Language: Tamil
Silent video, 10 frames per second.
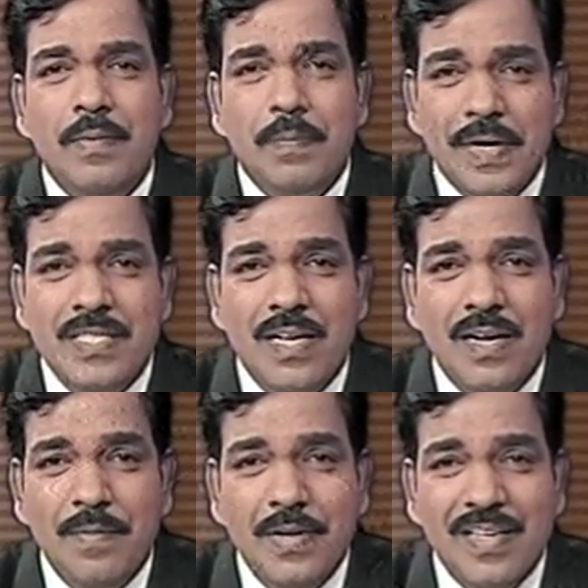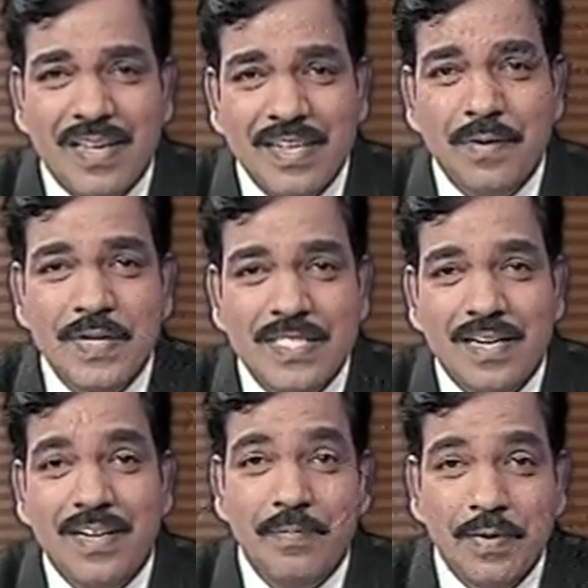அப்போ பேசுனாங்க அப்படின்னா எங்கே
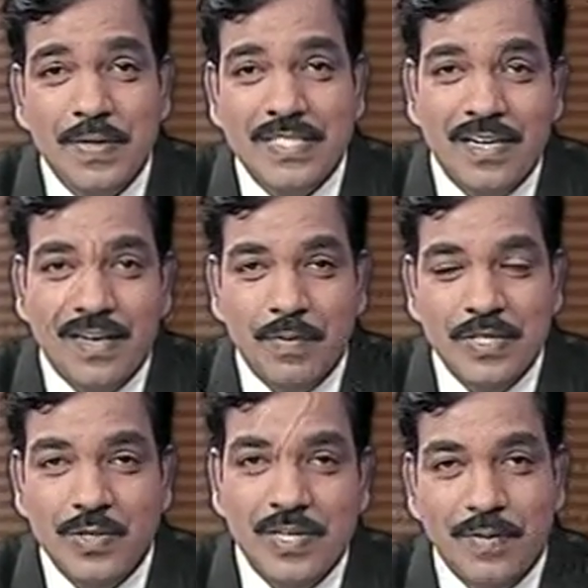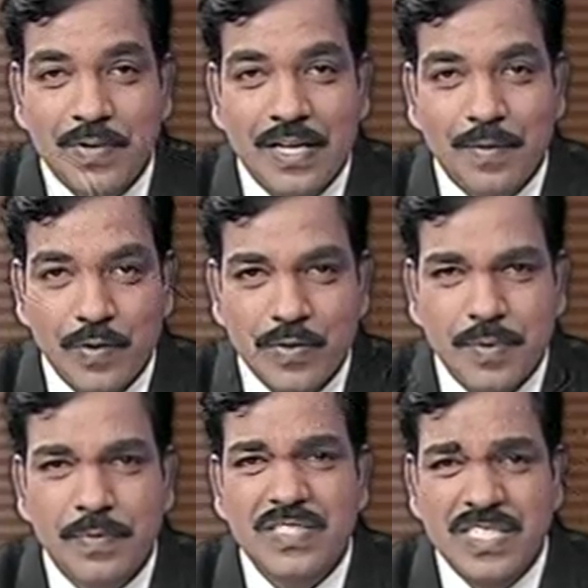பேசுனாங்க எப்போ பேசுனாங்க அப்படின்னு சொல்லி நம்ம எல்லாருமே
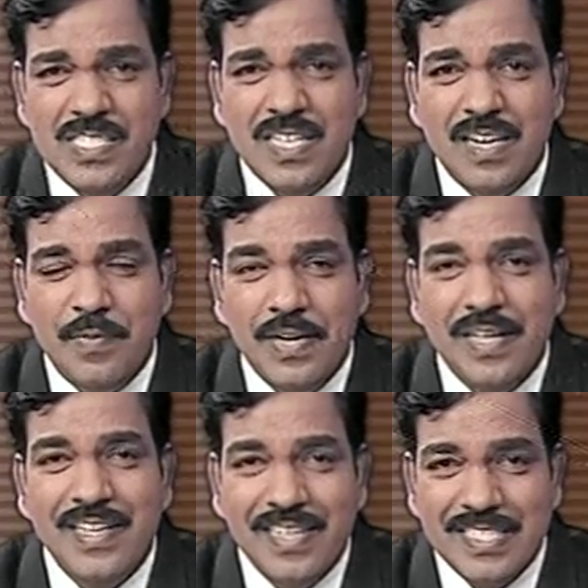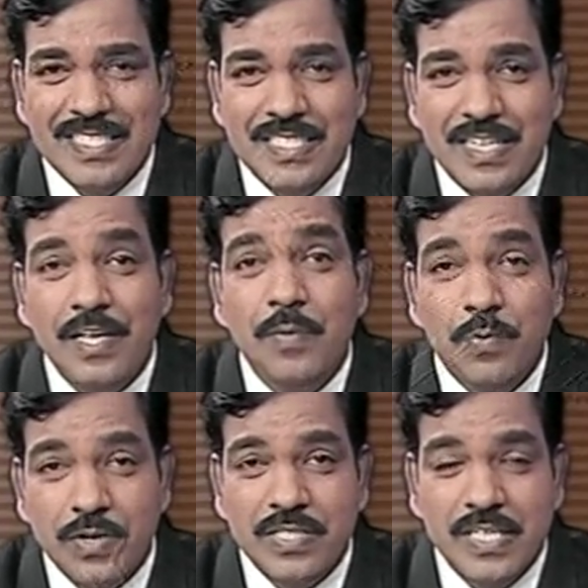யோசிப்போம் செஞ்சாங்க அப்படின்னா எங்கே செஞ்சாங்க
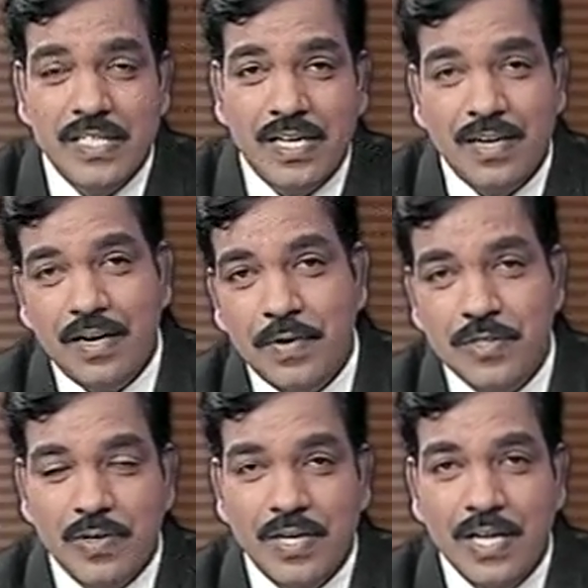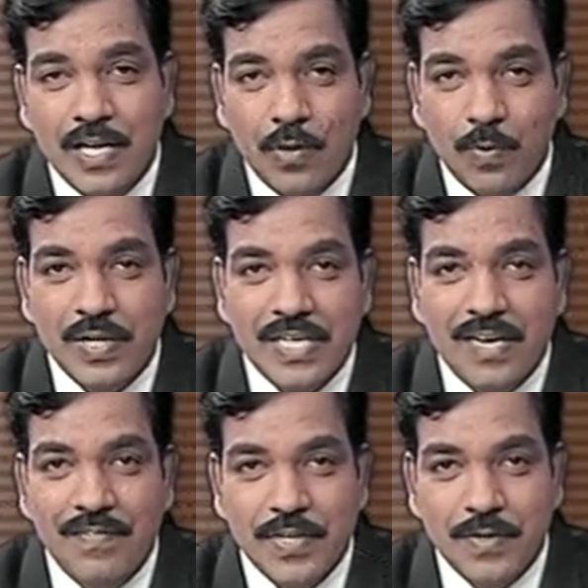எப்பொழுது செய்தார்கள் அப்படின்னு சொல்லி ஒரு
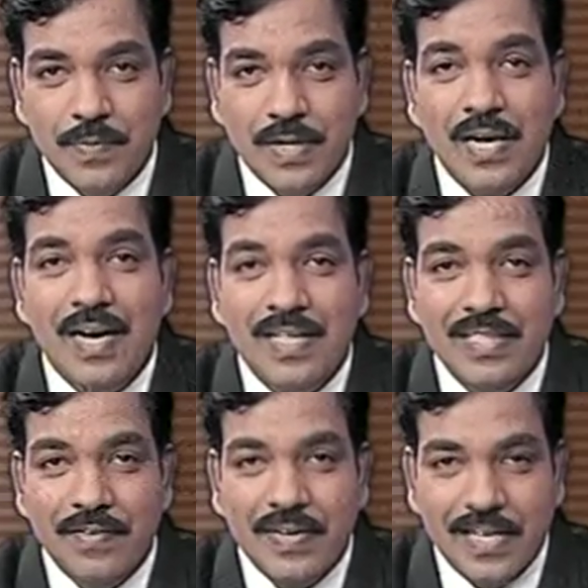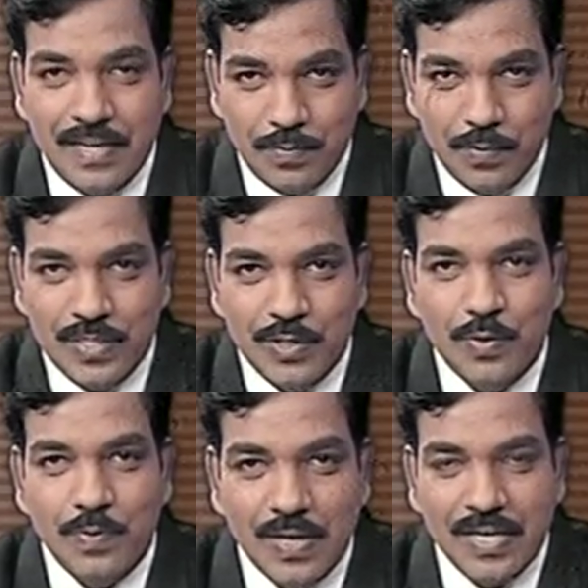கேள்வி எழும் பாருங்கள் அந்த வகையில் இப்பொழுது
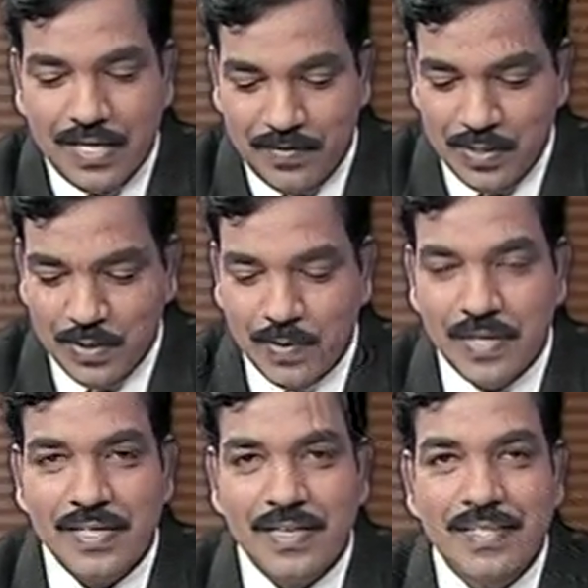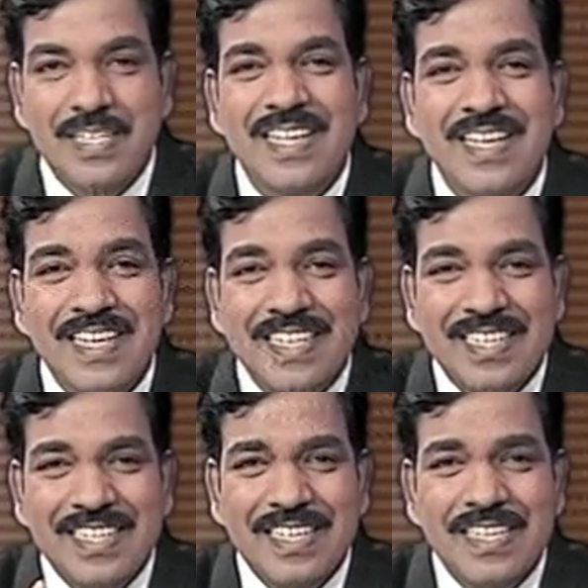இதோ உங்களுக்காக வந்து கொண்டு
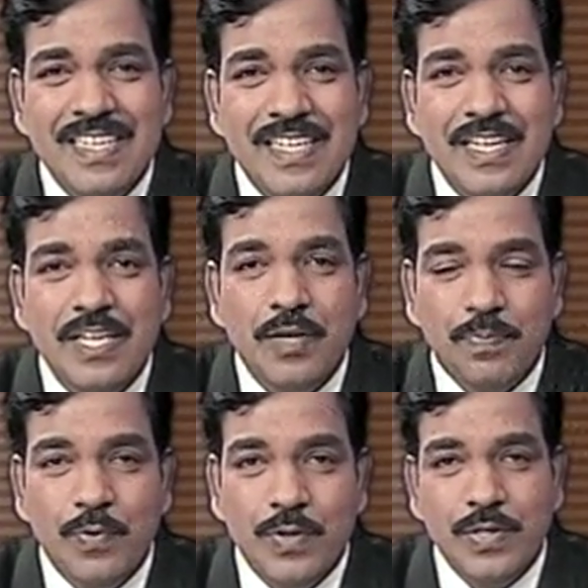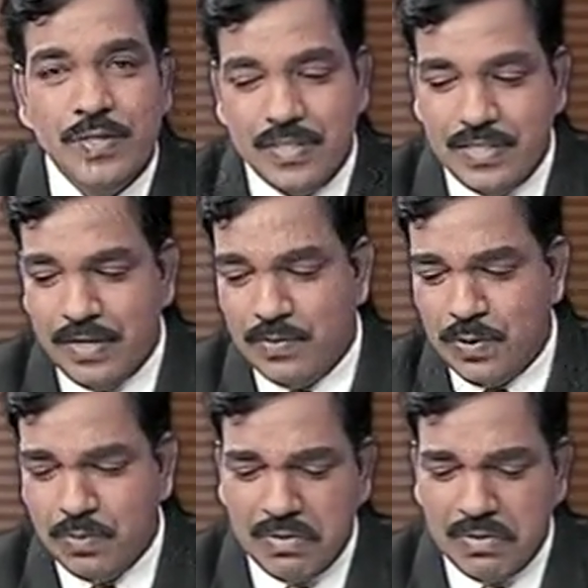எங்கே எப்பொழுது இதுலேயும் வந்து